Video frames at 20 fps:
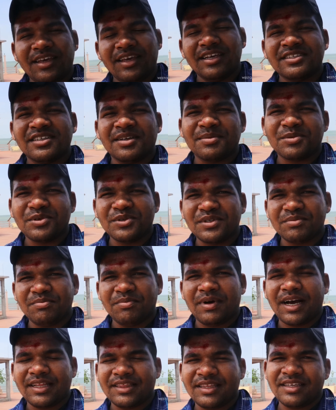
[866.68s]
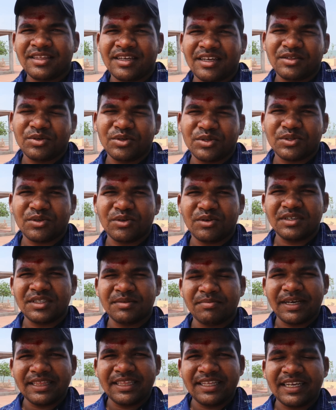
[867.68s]
ये सब कुछ बातें था दोस्तों
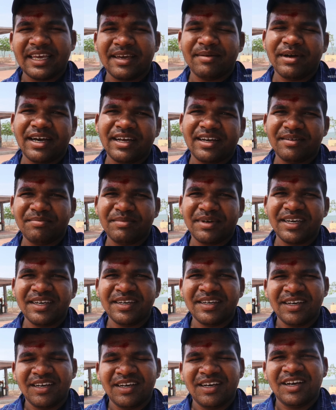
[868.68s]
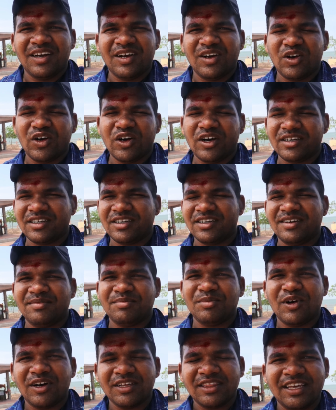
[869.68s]
इस मंदिर के बारे में और
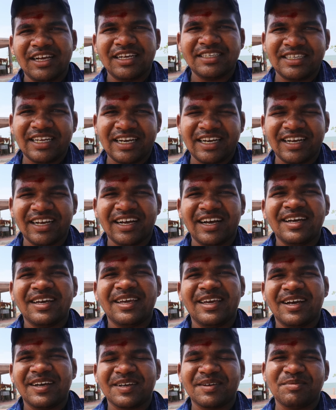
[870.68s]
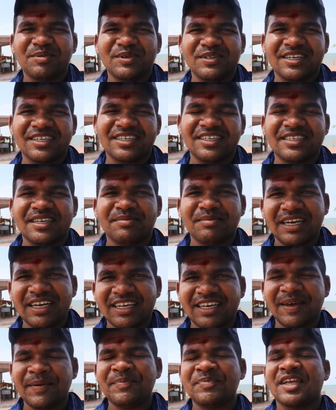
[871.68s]
बहुत ही अच्छा लगा यहाँ के पूजक जी से
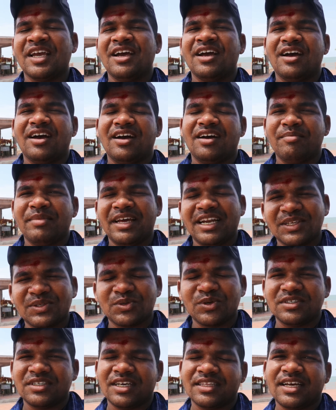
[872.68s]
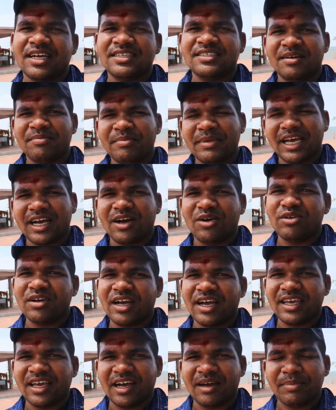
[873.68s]
मिल के मैंने सोचा था जब मैं
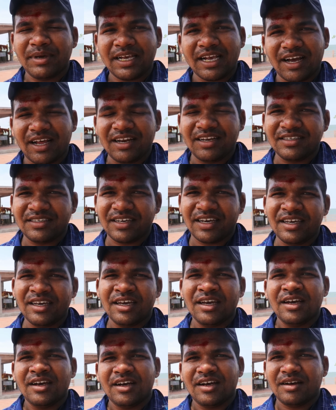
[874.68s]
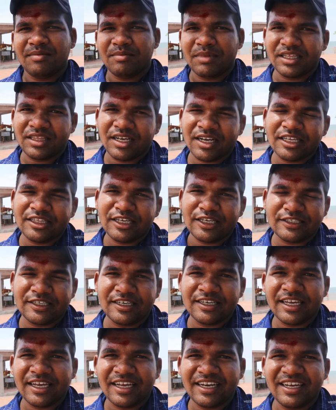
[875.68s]
आऊँगा यहाँ पे कालीजाई माता का
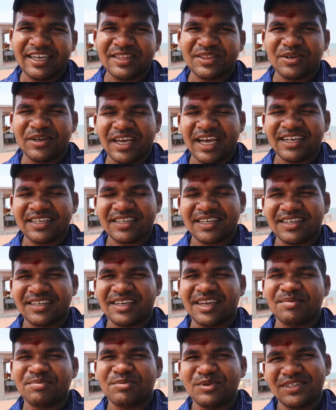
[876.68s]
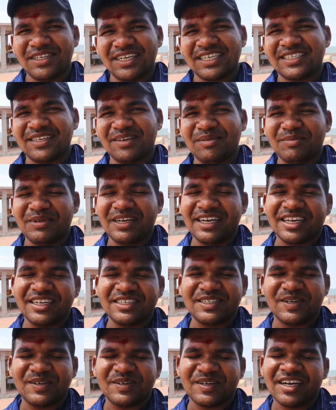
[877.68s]
दर्शन के लिए तो यहाँ के पूजक से भी मिल
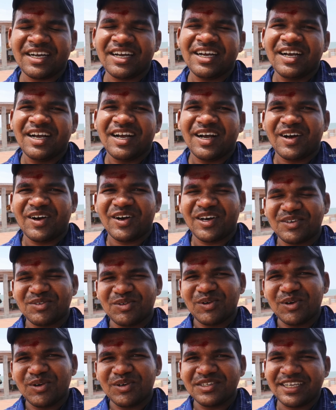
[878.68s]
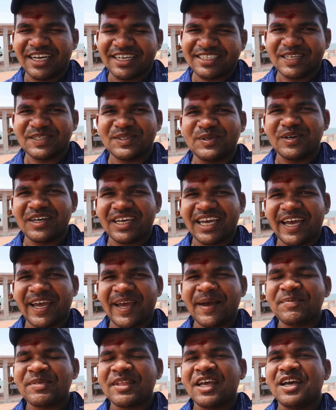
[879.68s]
के जाऊँगा और वो सक्सेस हो गया
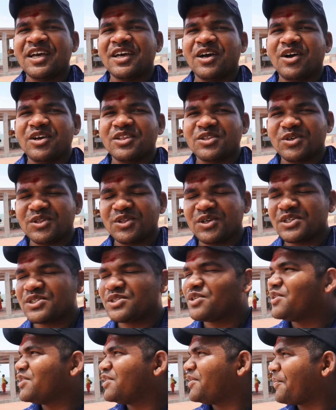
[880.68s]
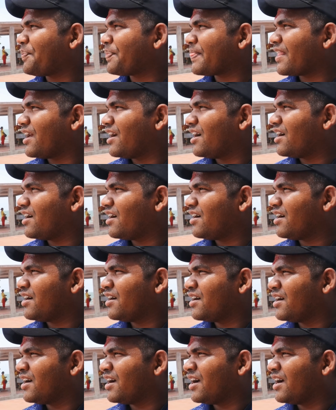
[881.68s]
है तो दोस्तों आ,